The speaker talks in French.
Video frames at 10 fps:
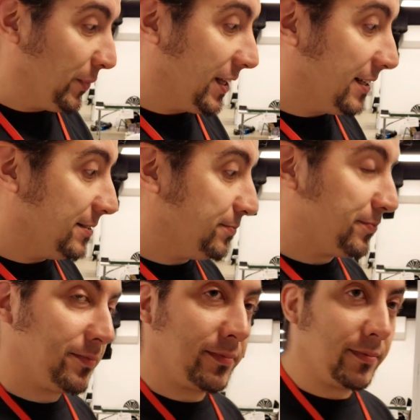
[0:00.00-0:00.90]
Et du coup,
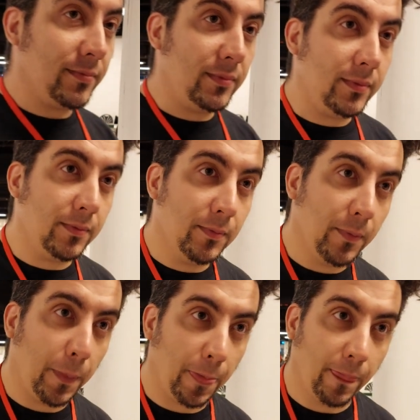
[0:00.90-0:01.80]
est-ce que tu peux nous montrer
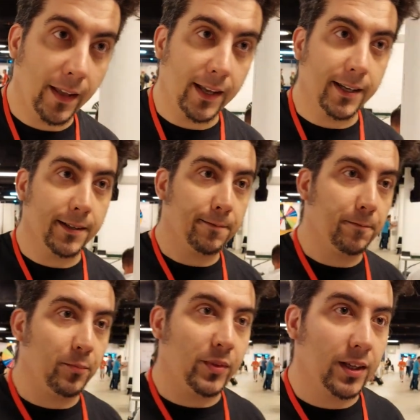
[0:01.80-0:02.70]
un petit peu et nous présenter un petit
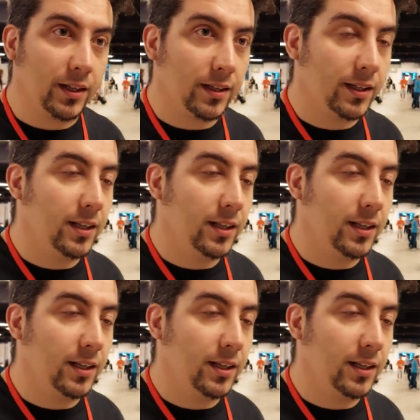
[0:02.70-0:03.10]
peu ce que tu fais